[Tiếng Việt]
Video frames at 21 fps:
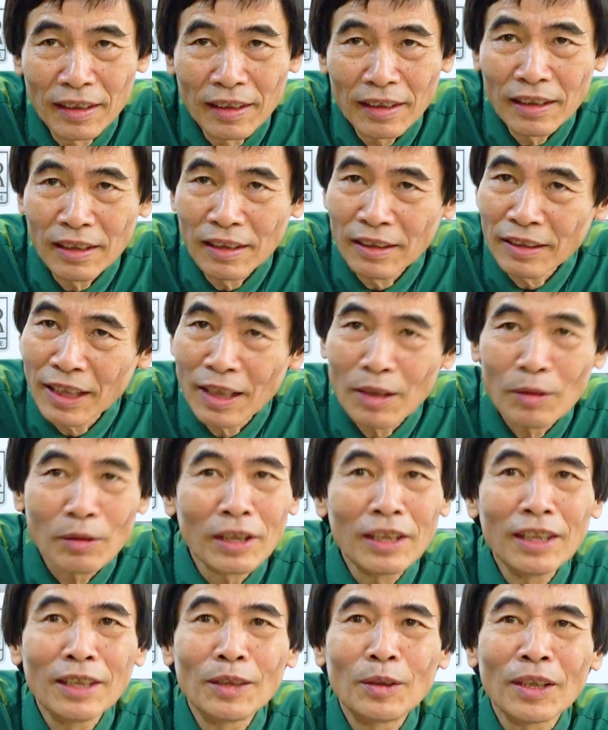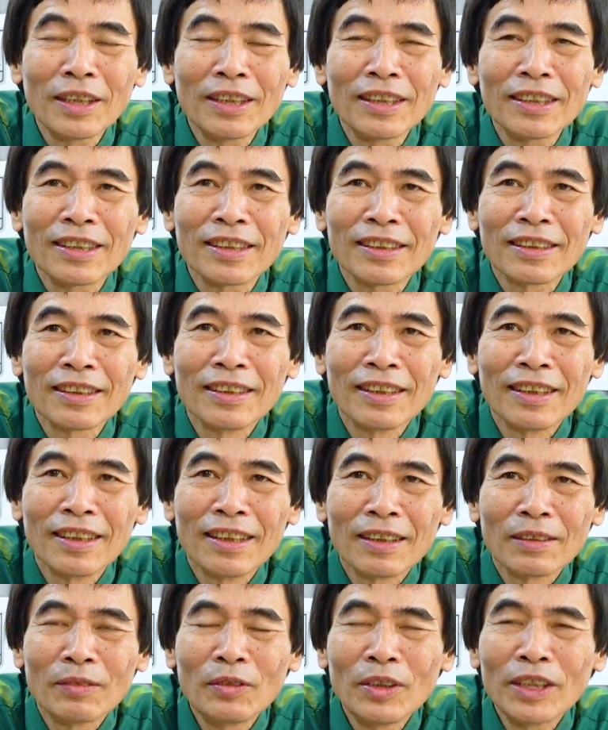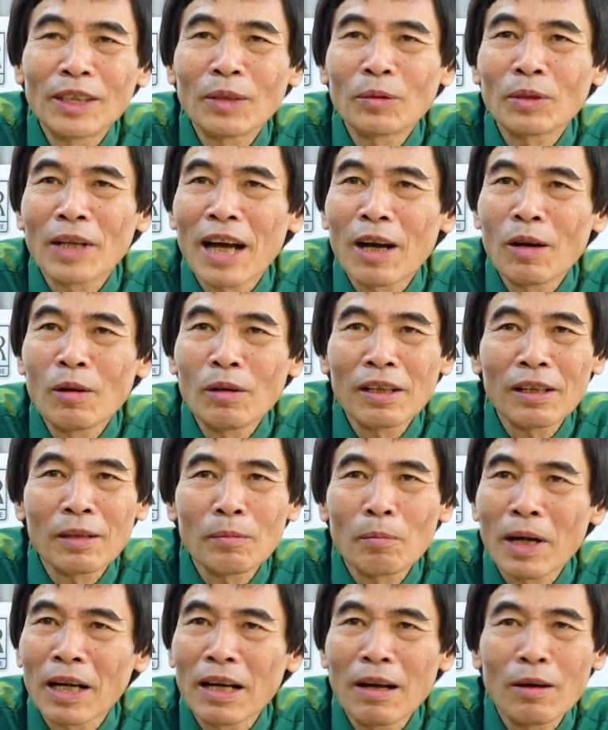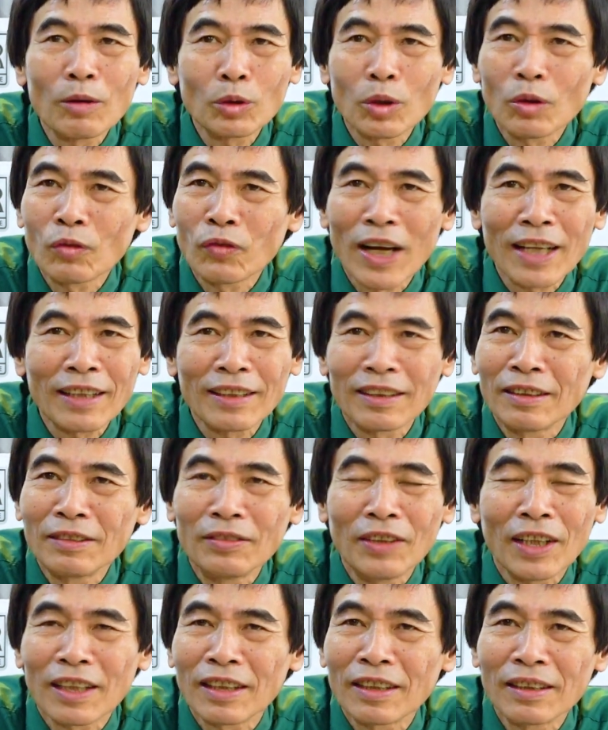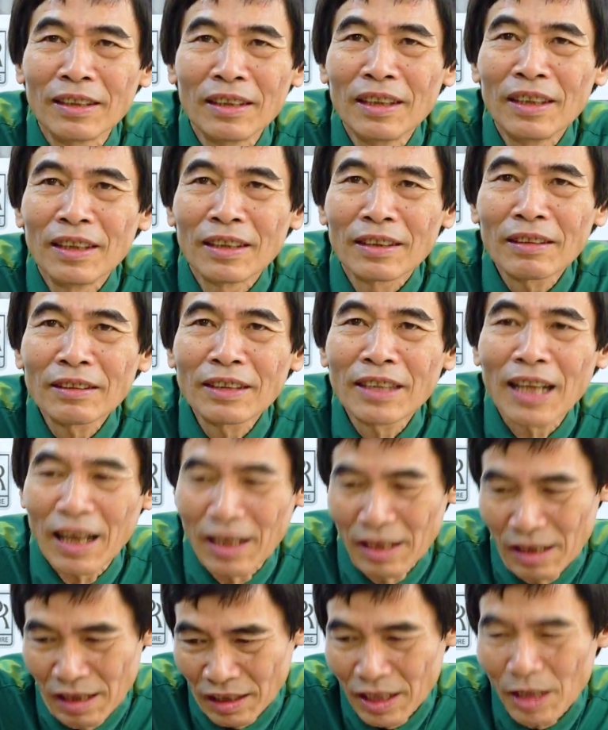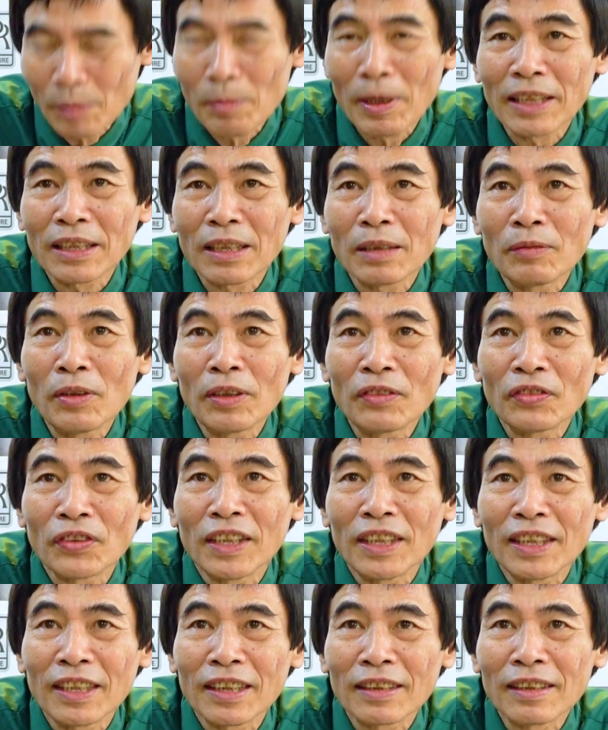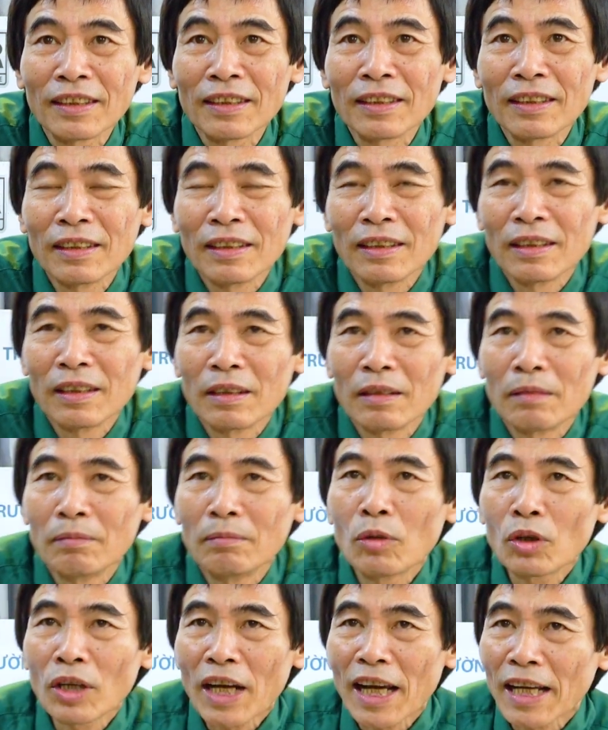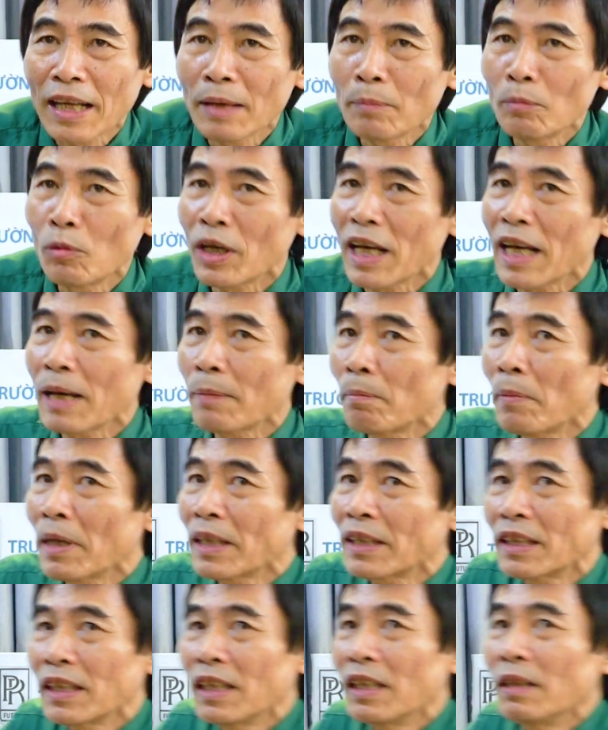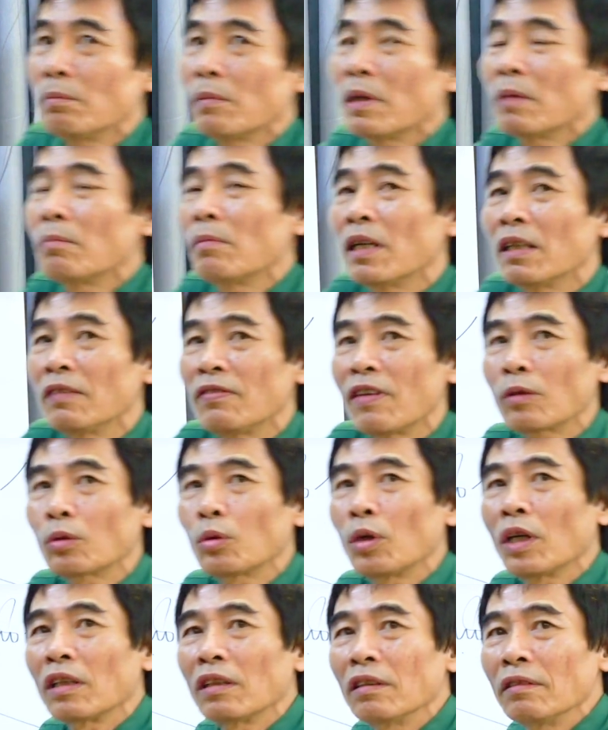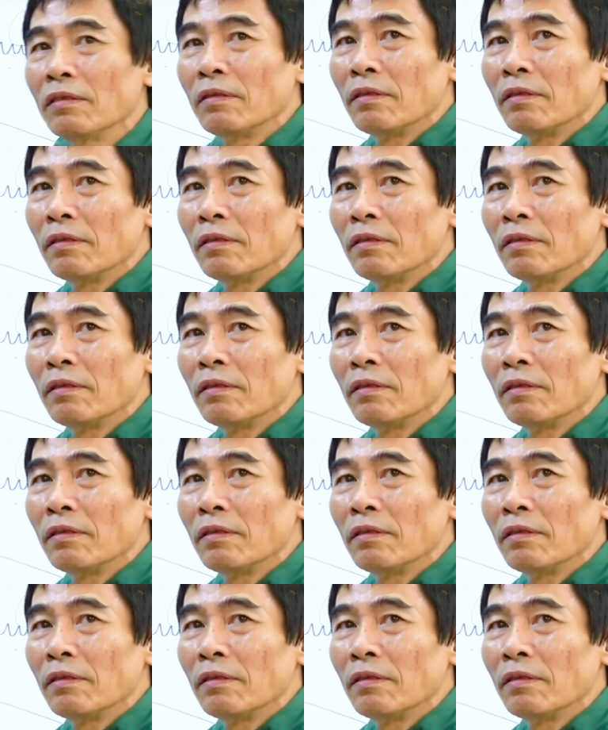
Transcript: cứ theo cái lý thuyết đấy thôi vì trong não là bắt đầu xuất phát từ việc ấy, ta trả lương cho mày ta vất phí thôi một em một em Messi mà mới vào tuyển